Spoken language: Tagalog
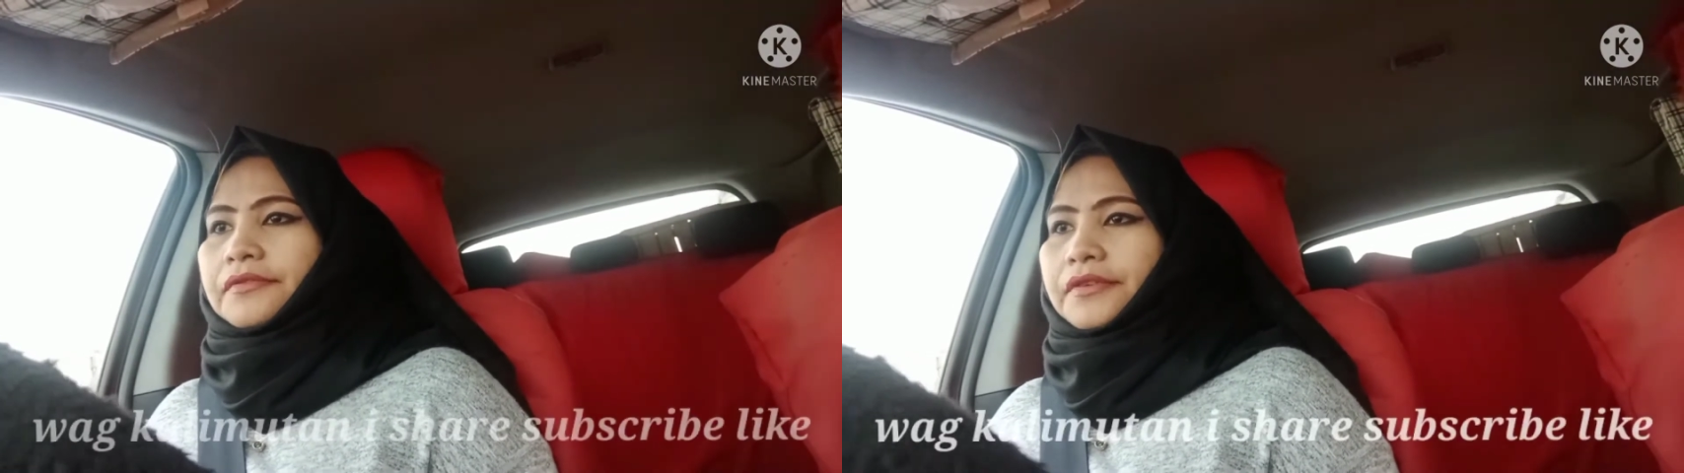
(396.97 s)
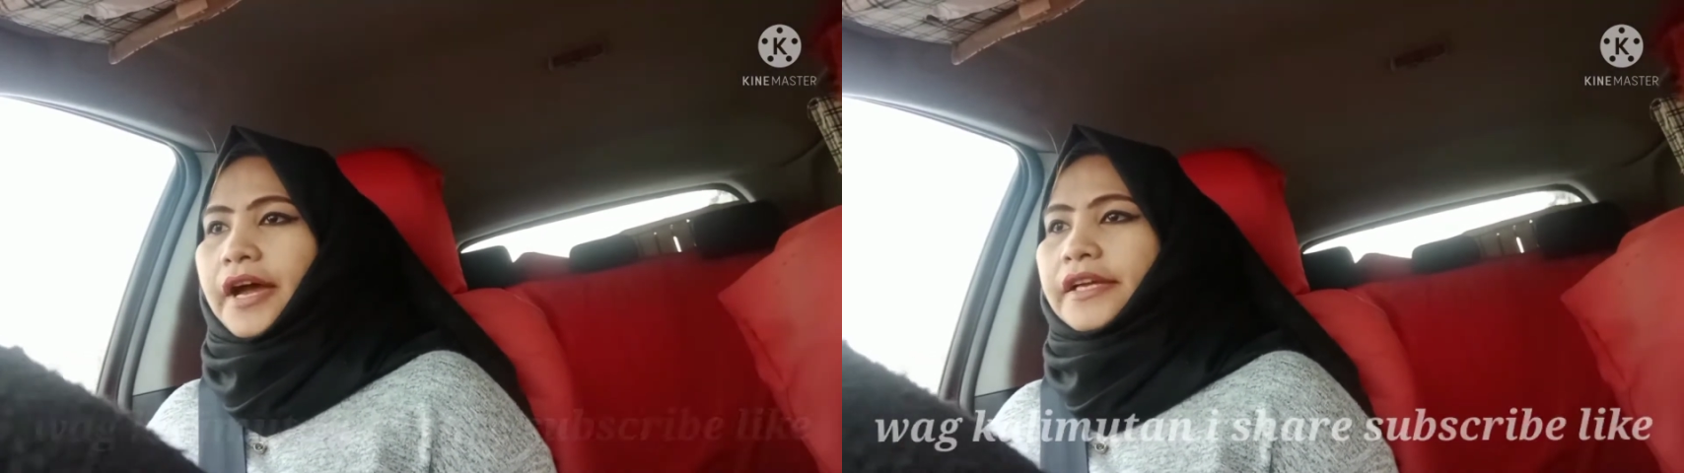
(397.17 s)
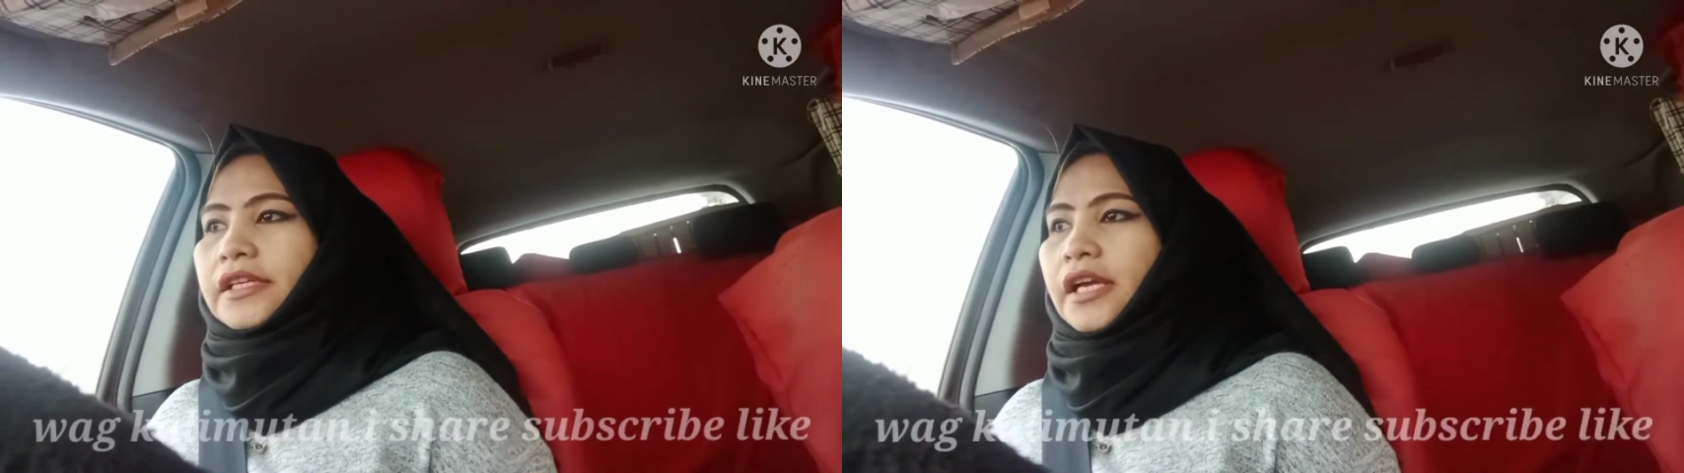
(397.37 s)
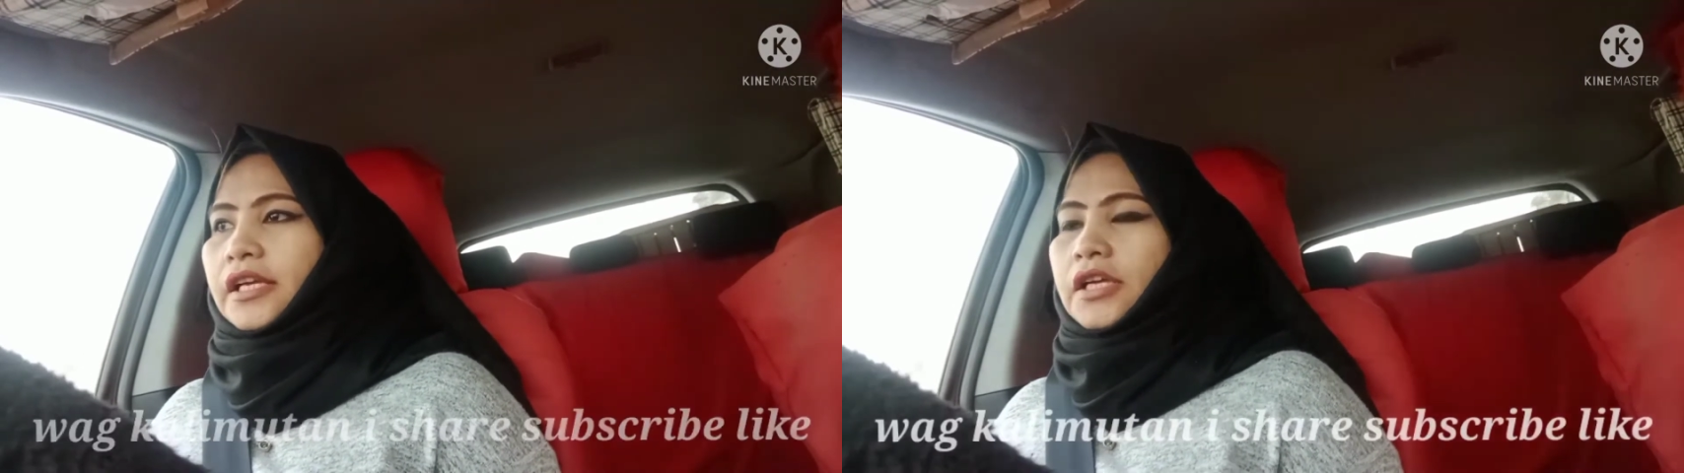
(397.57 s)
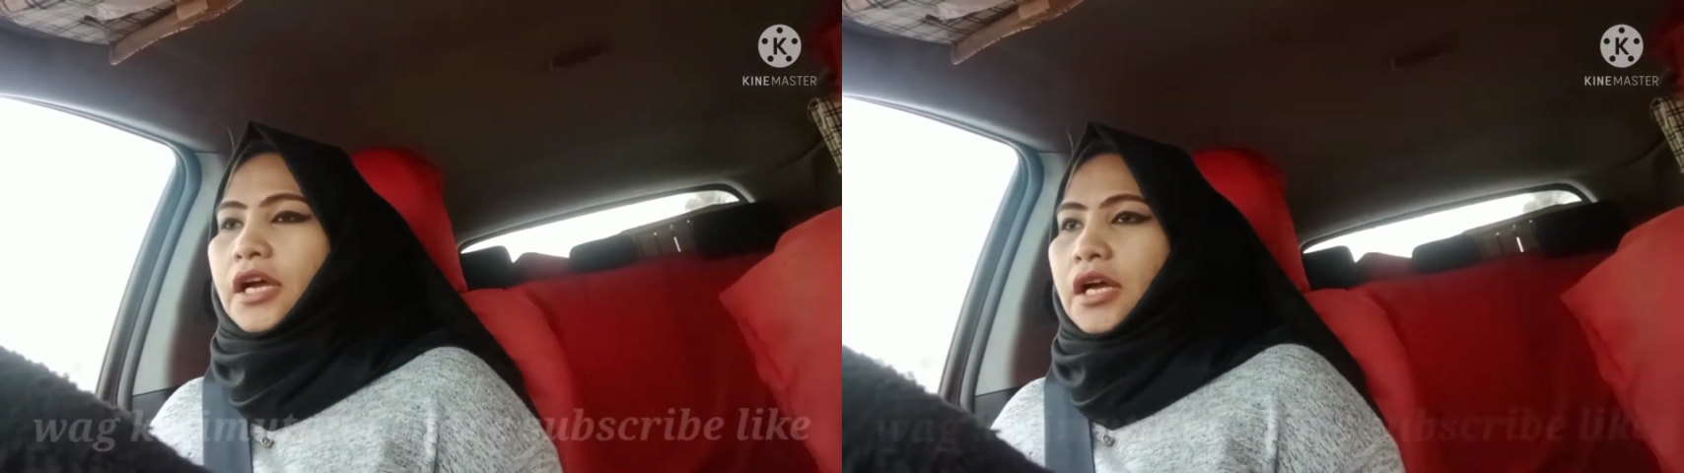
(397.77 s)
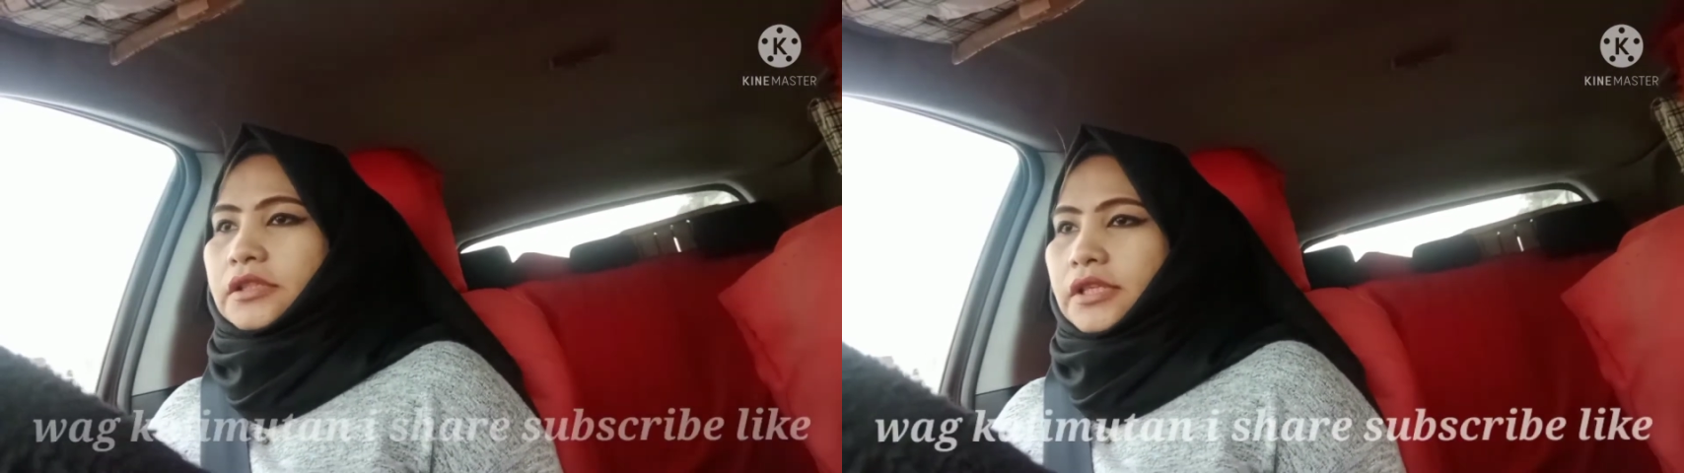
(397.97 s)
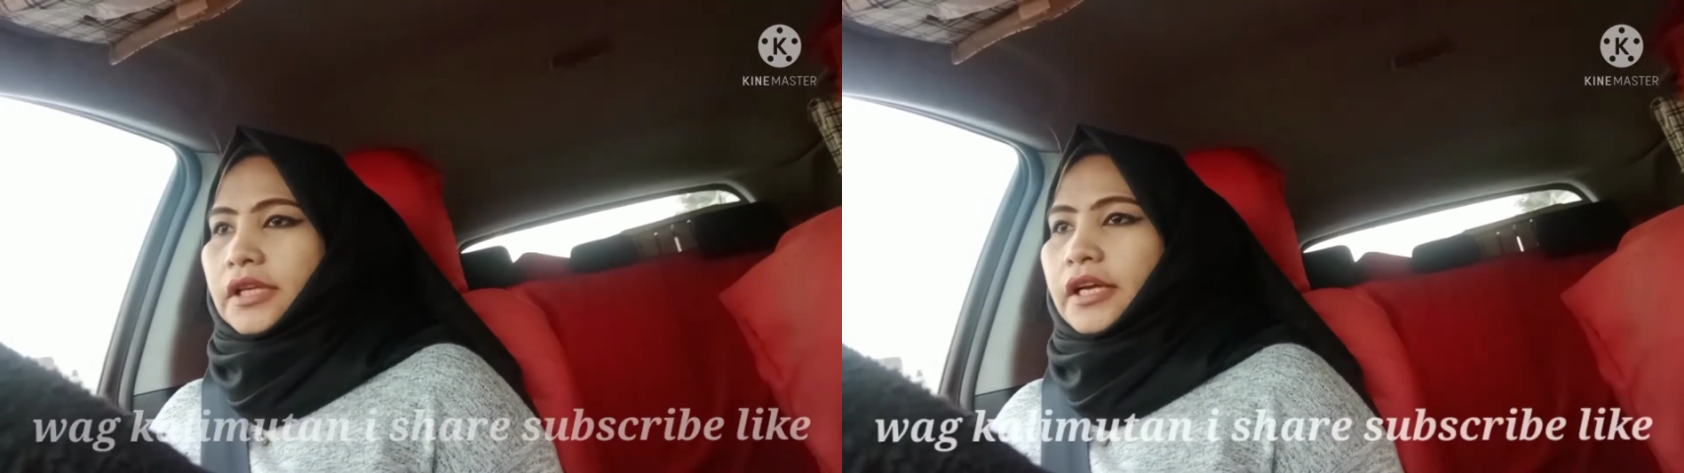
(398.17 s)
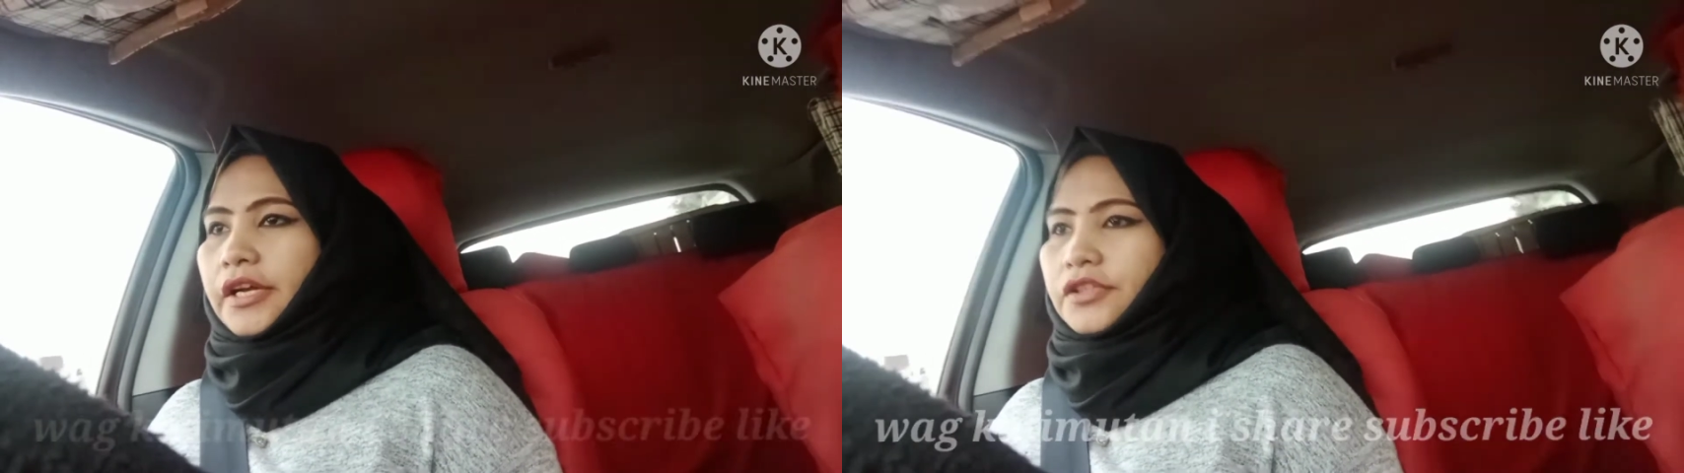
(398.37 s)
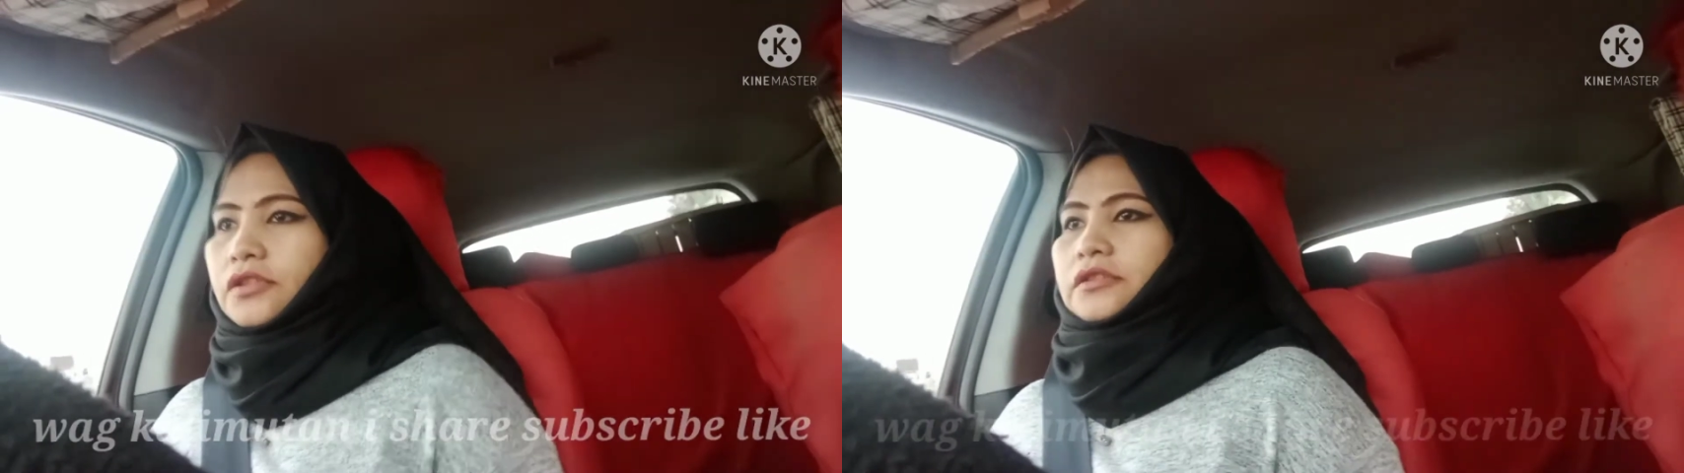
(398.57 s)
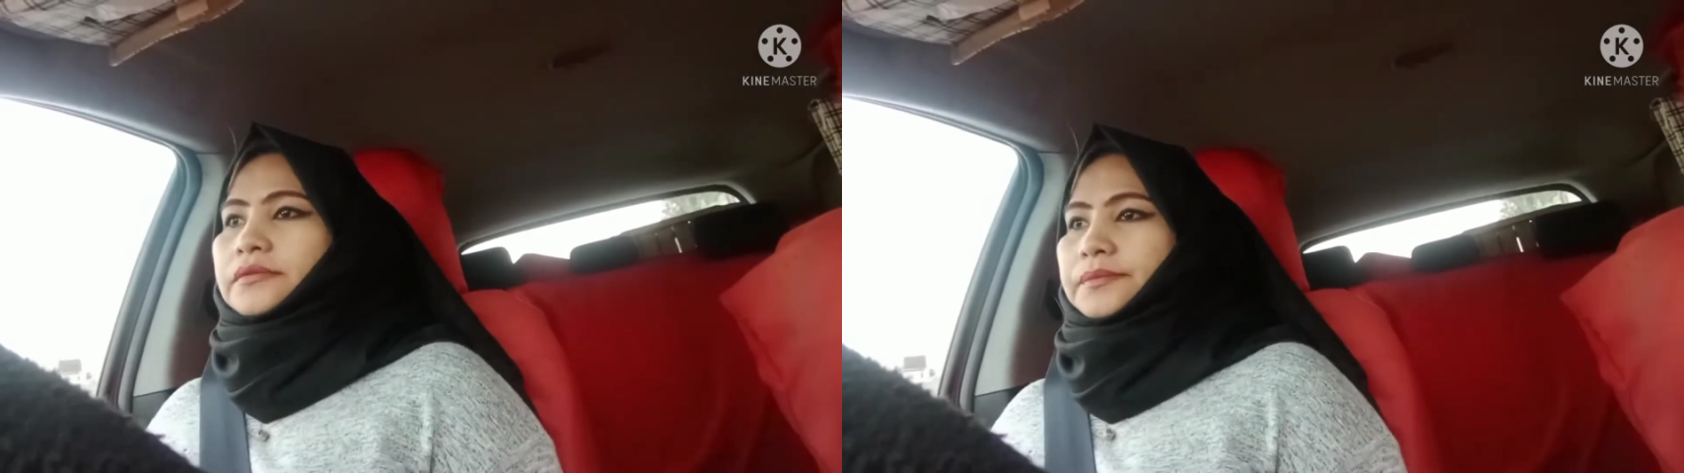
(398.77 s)
Friday, talaga
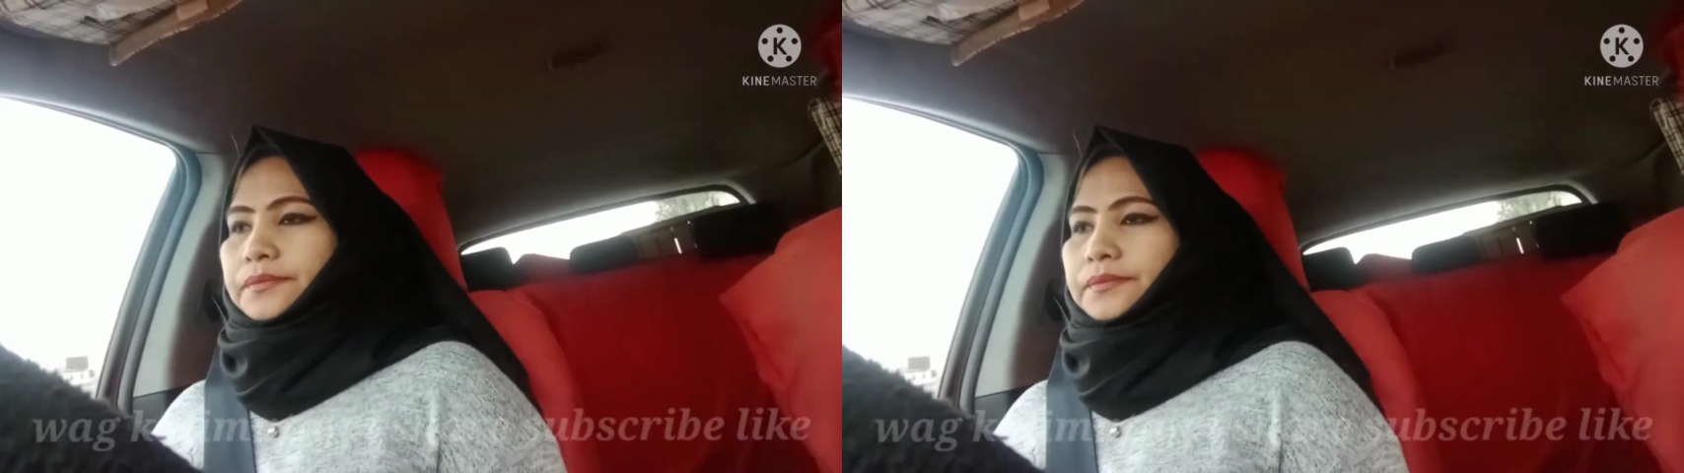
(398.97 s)
yun.